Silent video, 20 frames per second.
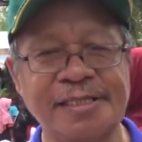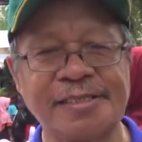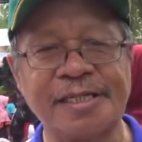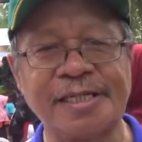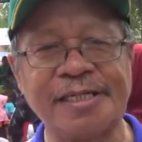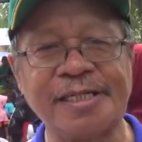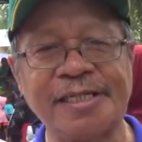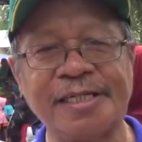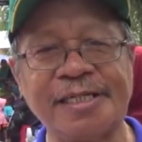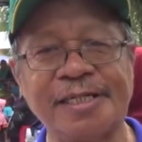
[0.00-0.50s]

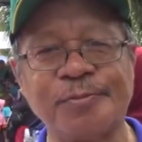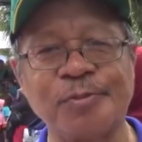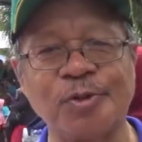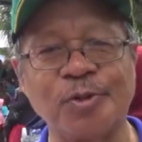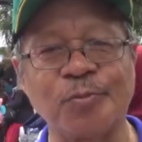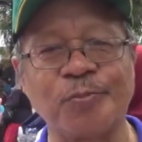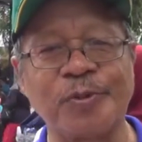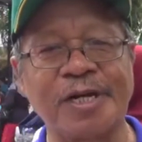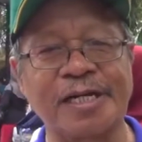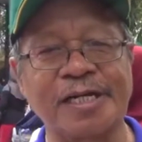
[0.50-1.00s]
Jadi ini
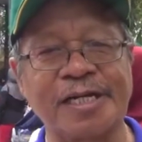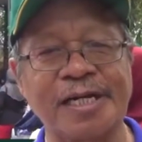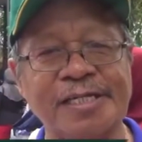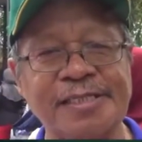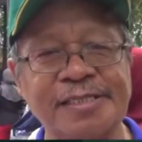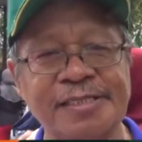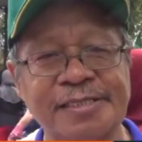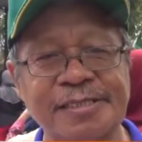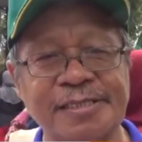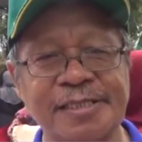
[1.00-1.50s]

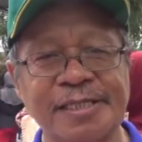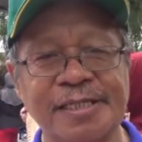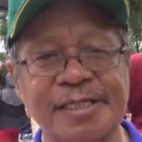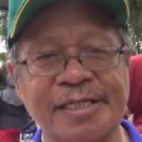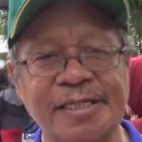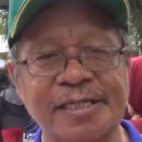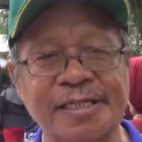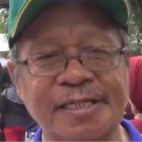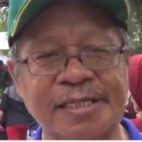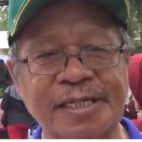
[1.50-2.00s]
merupakan
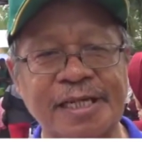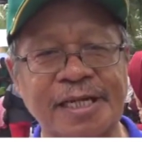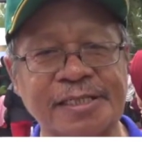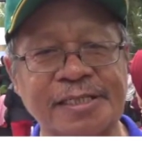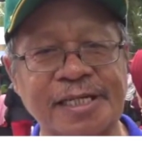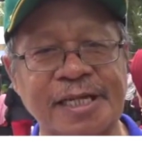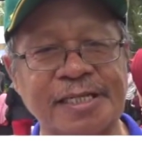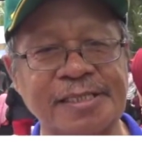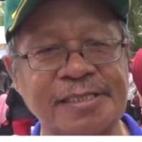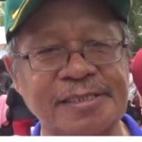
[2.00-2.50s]

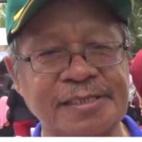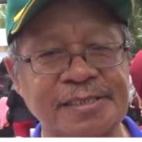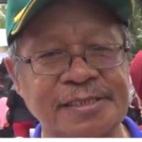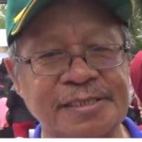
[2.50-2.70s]
kegiatan